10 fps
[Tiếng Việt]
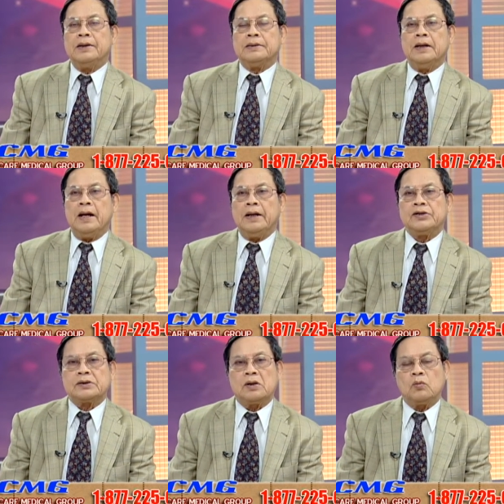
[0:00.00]
để
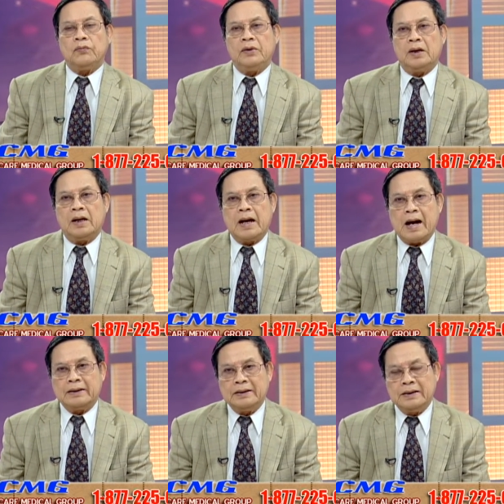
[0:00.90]
chăm sóc quỷ
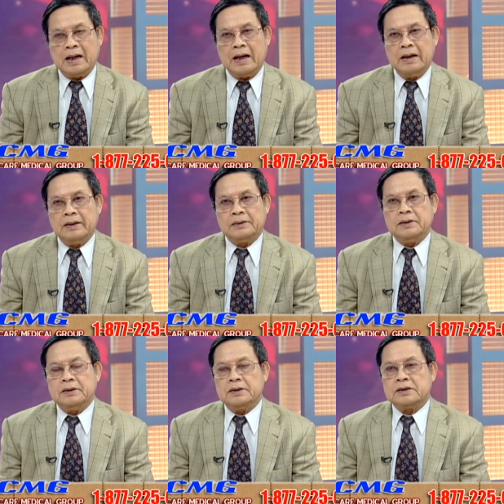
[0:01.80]
khán thính giả
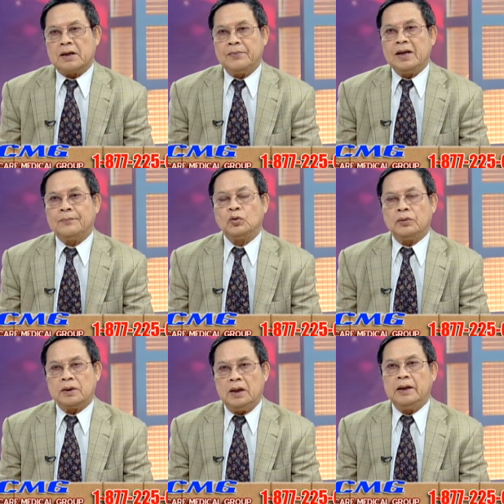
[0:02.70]
từ 65 tuổi
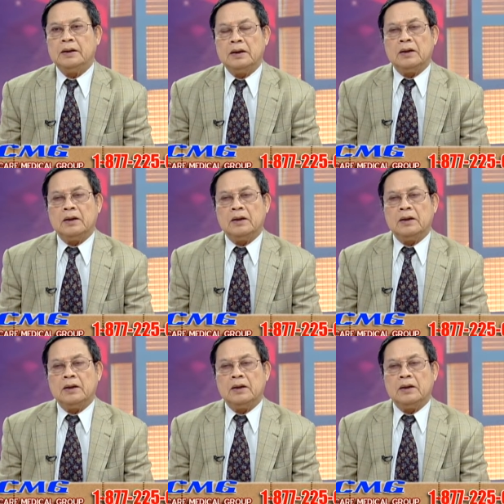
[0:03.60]
trở lên